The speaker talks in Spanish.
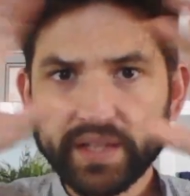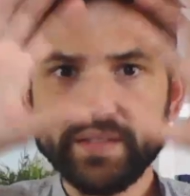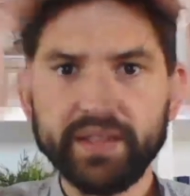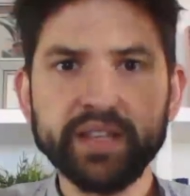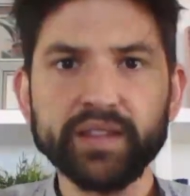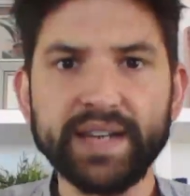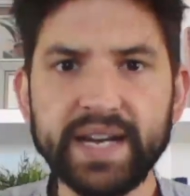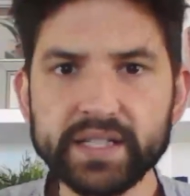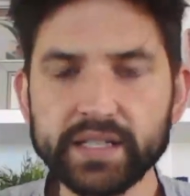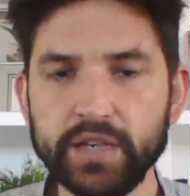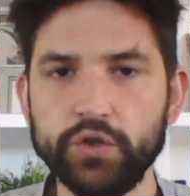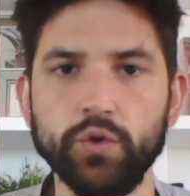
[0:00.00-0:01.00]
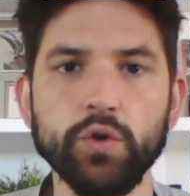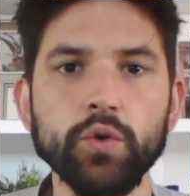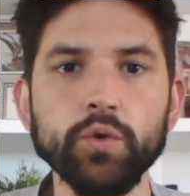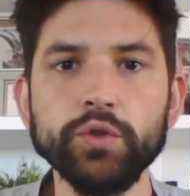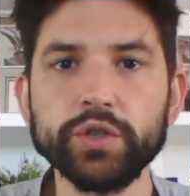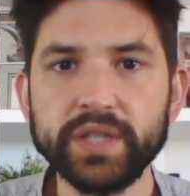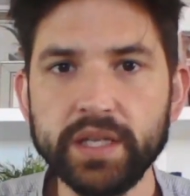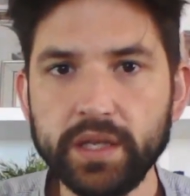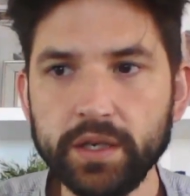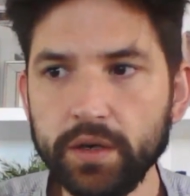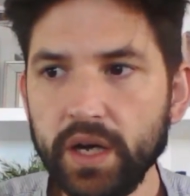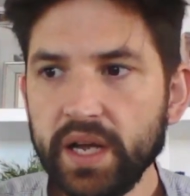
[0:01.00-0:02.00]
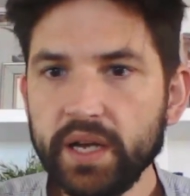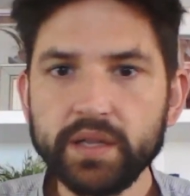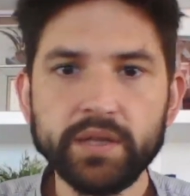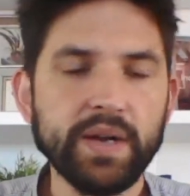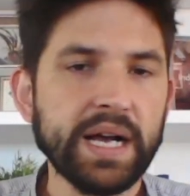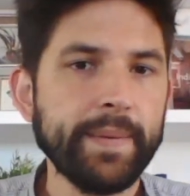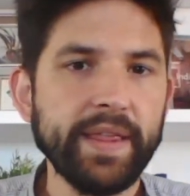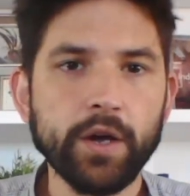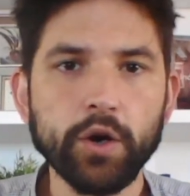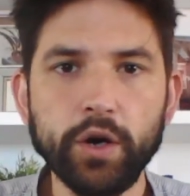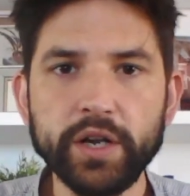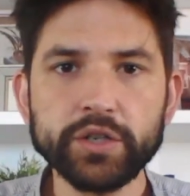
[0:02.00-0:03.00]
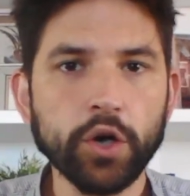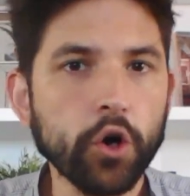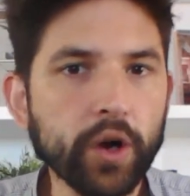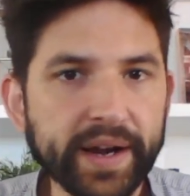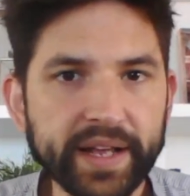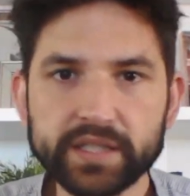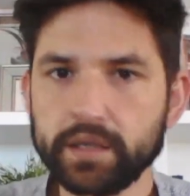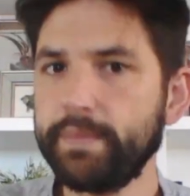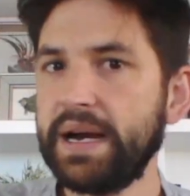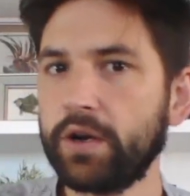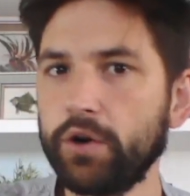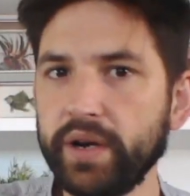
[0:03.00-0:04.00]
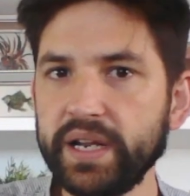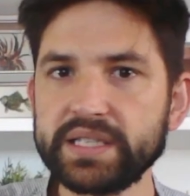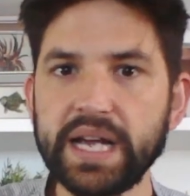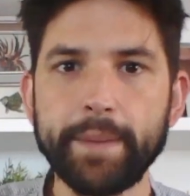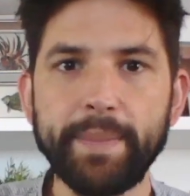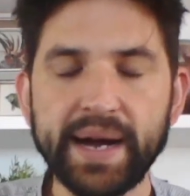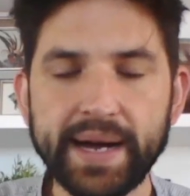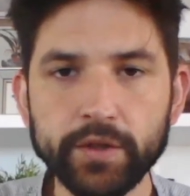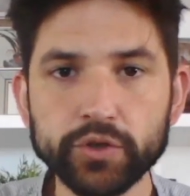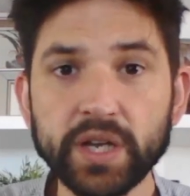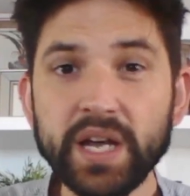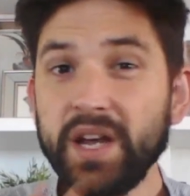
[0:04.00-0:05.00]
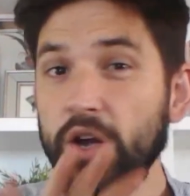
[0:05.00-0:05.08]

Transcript: Death Trash, en su conjunto estético, tiene una gama de colores ocres, marrones, apagados.